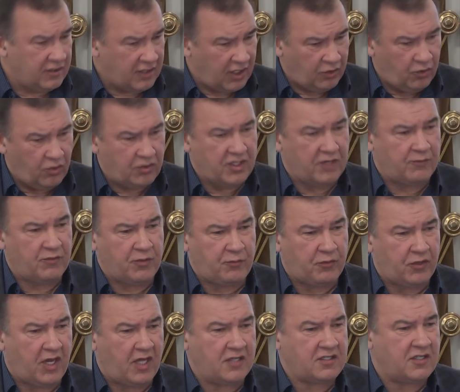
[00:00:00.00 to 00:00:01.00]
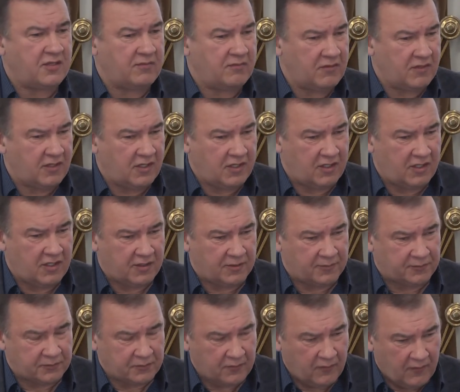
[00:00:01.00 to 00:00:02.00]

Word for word: Налоги мы платим. Э,